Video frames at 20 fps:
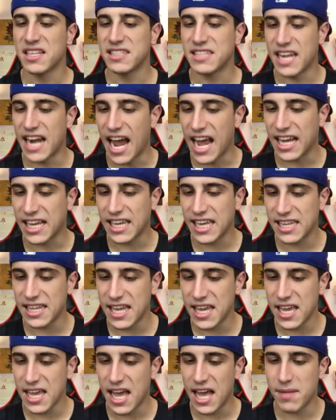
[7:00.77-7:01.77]

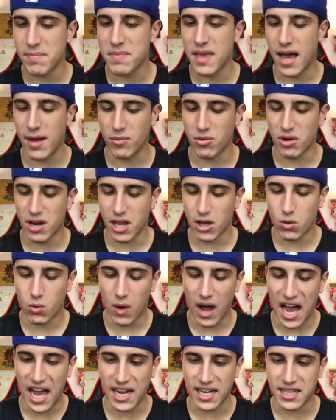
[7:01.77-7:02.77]
tracchete, abbiamo le
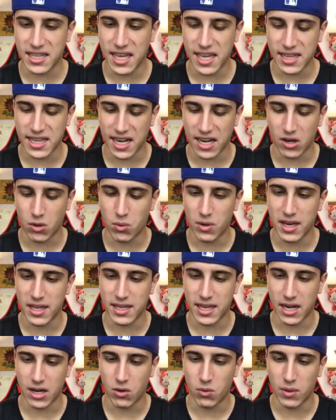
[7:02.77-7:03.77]
guardie,
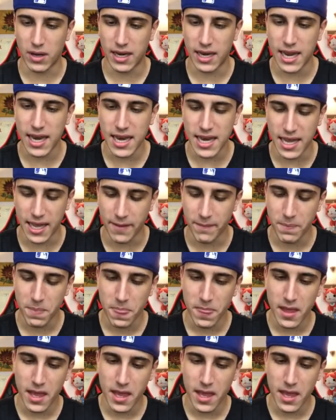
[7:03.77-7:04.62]
tranquille, tranquille, lì.